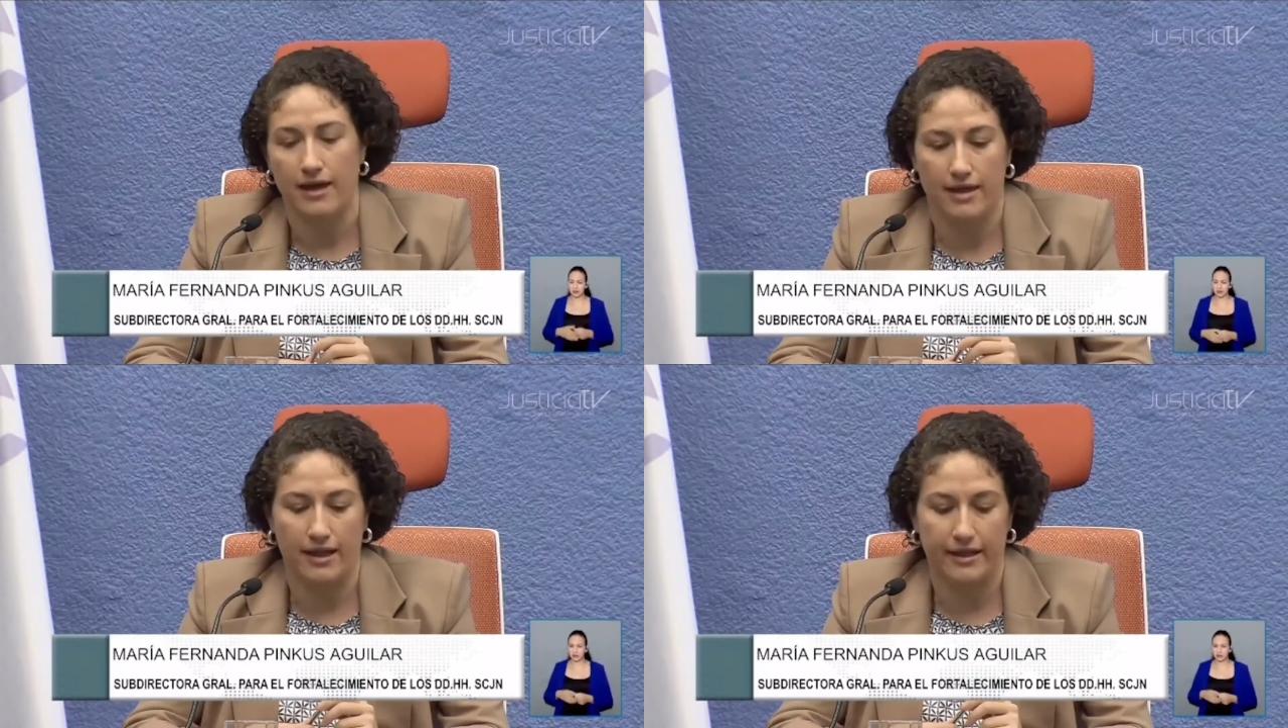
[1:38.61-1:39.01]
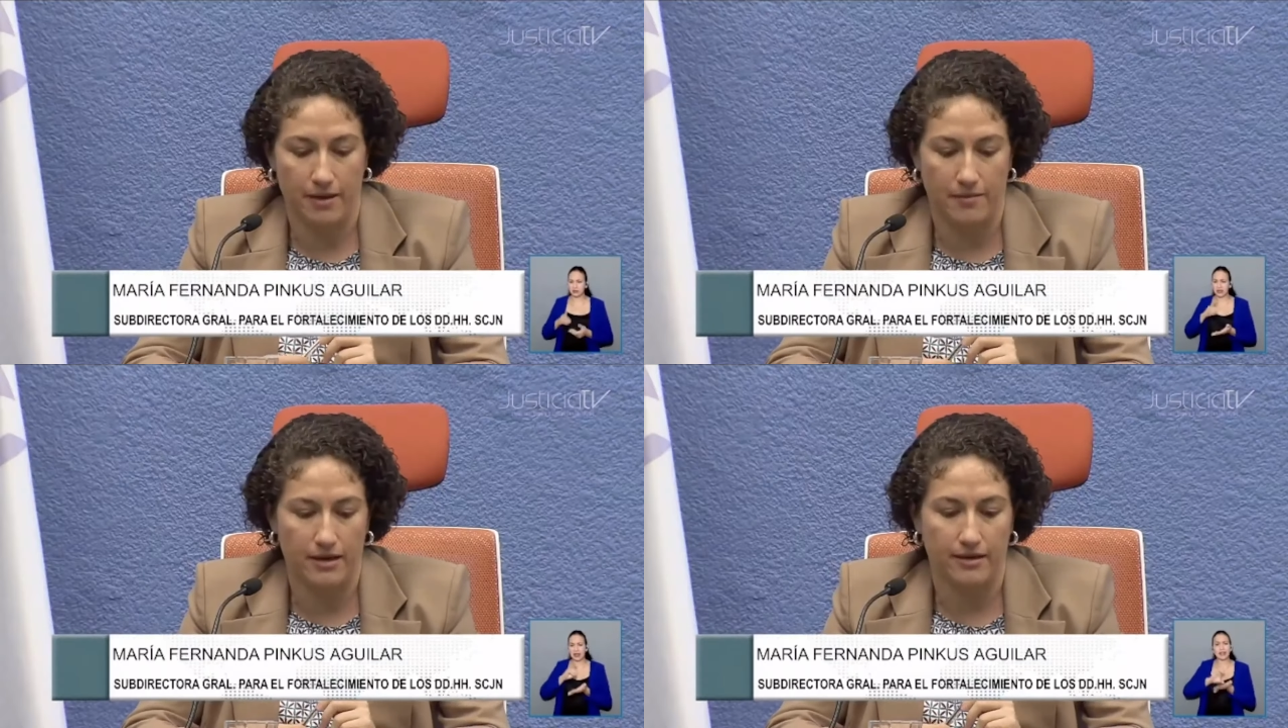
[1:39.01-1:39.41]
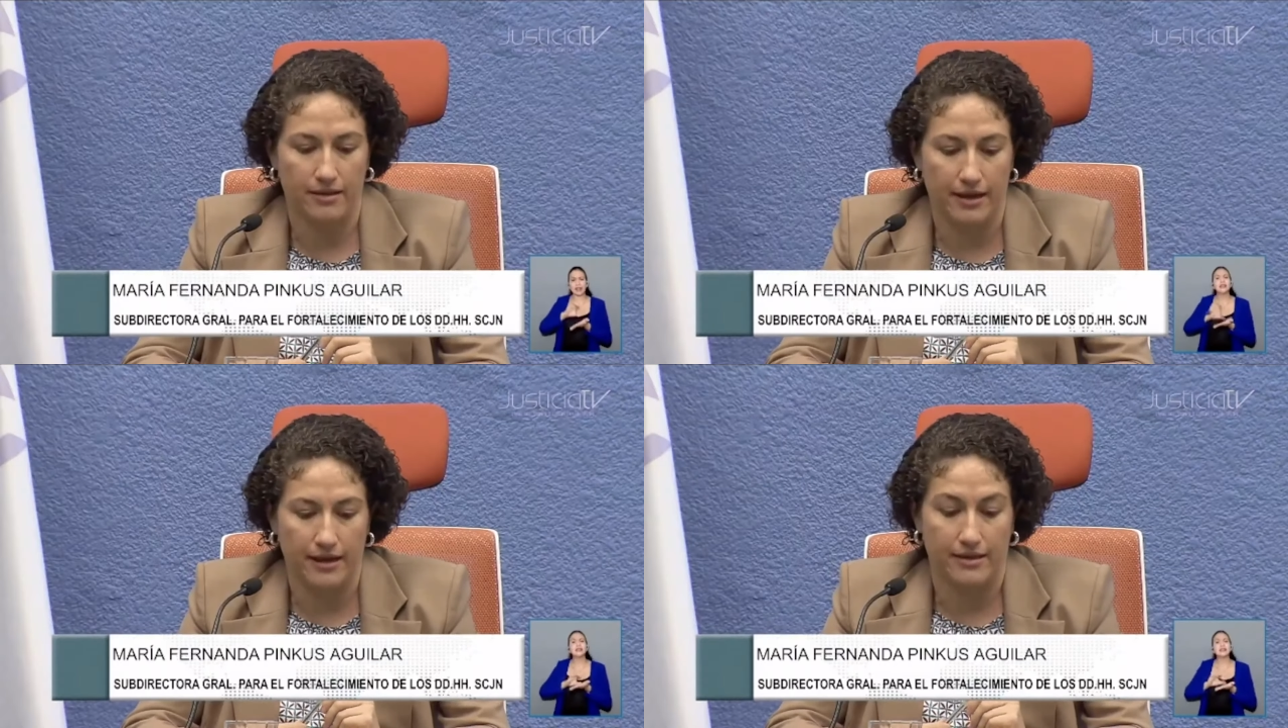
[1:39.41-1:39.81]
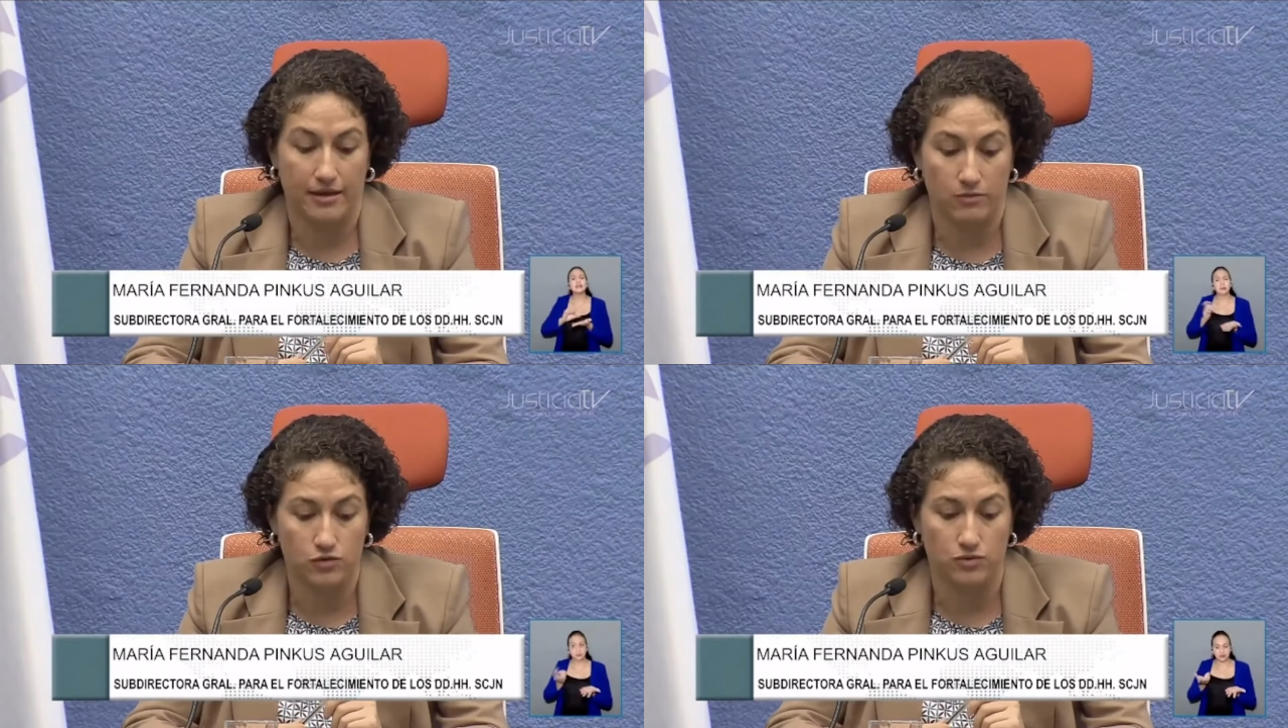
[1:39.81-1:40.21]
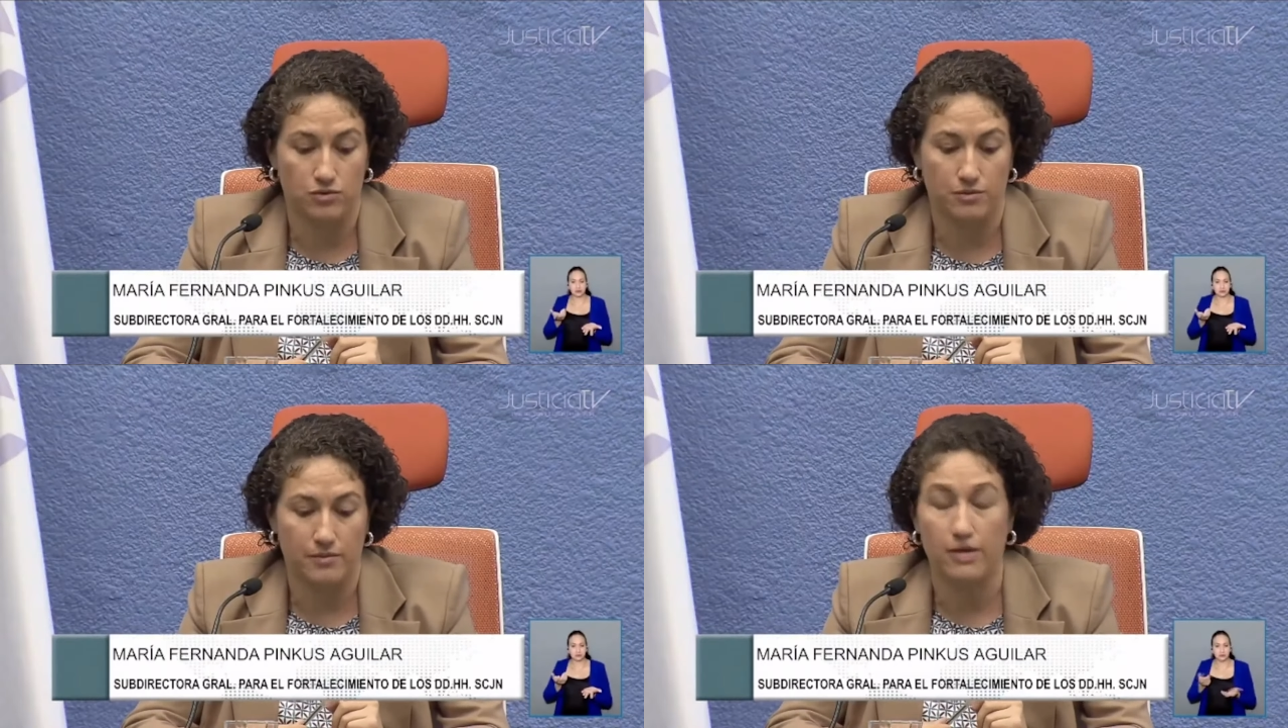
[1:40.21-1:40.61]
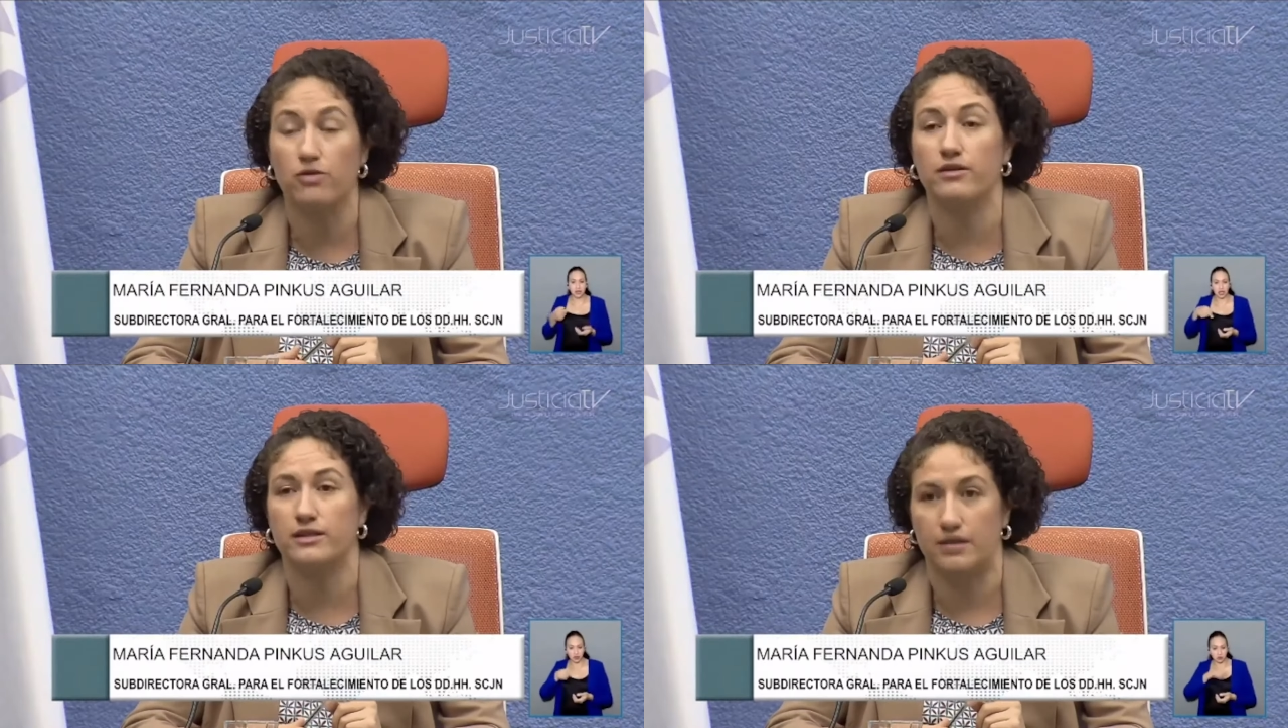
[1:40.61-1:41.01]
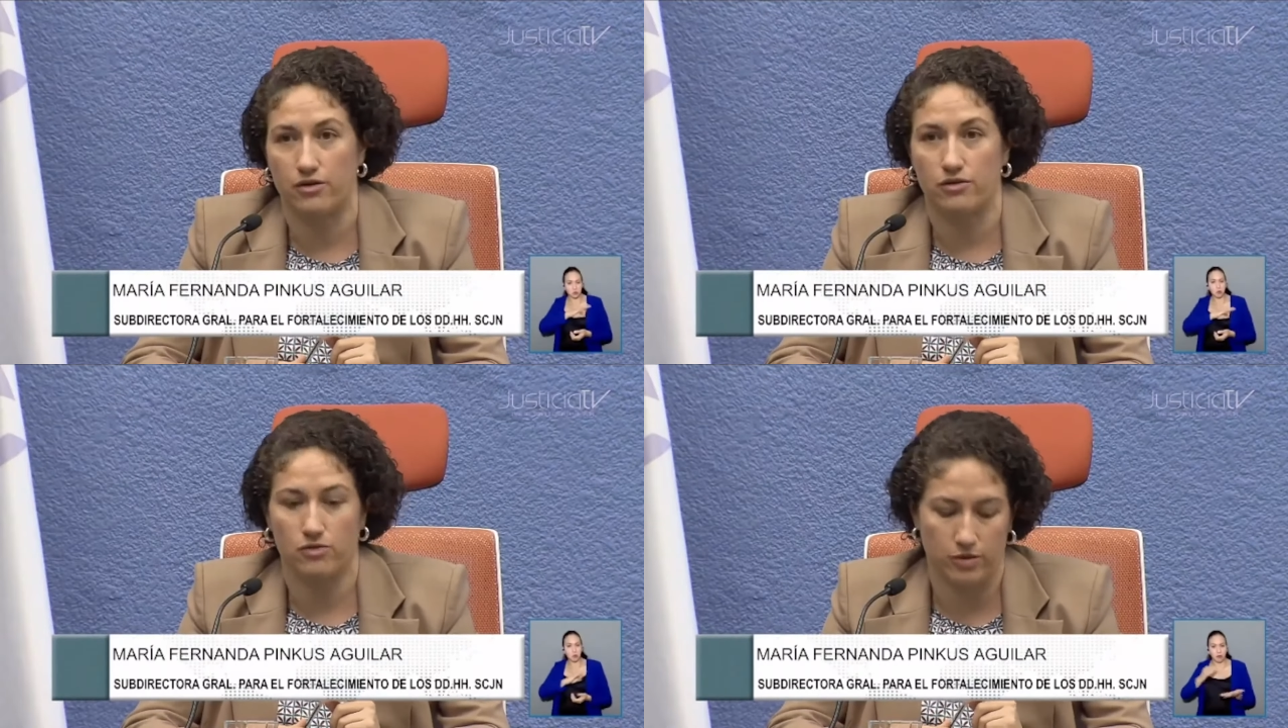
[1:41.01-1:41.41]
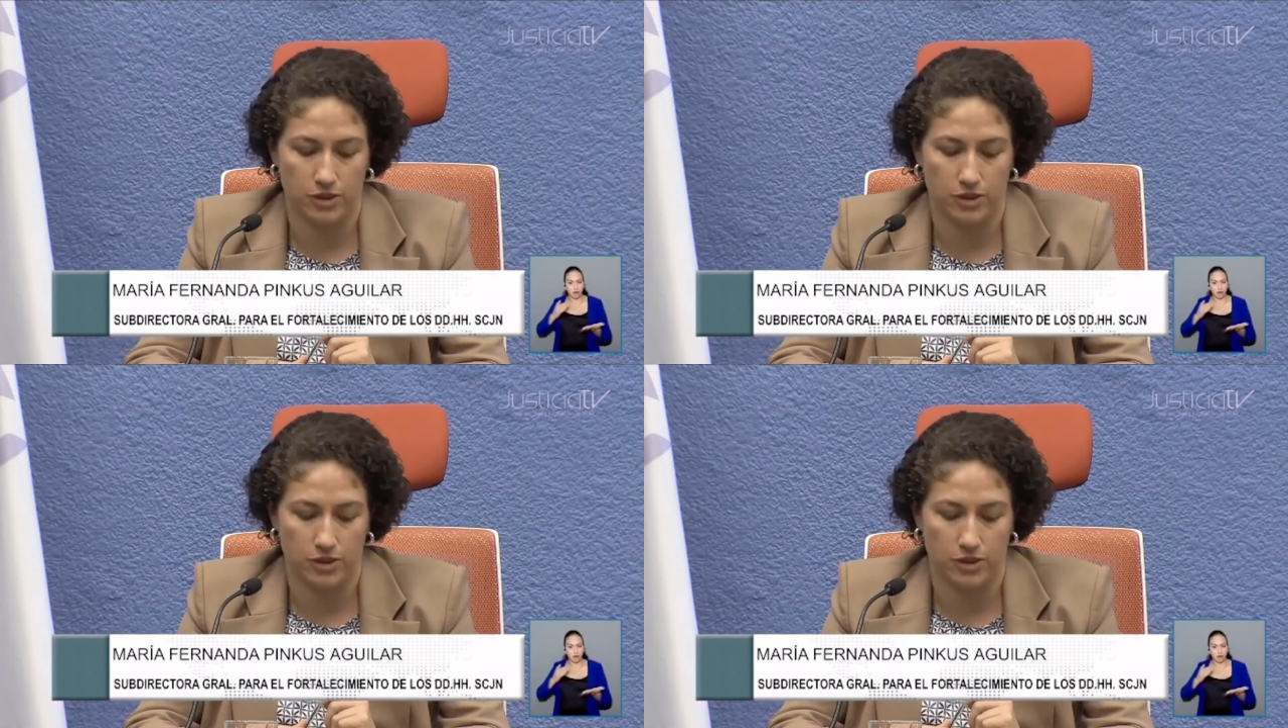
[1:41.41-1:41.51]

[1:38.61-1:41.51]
eh, del tema de que tenemos un mayor desarrollo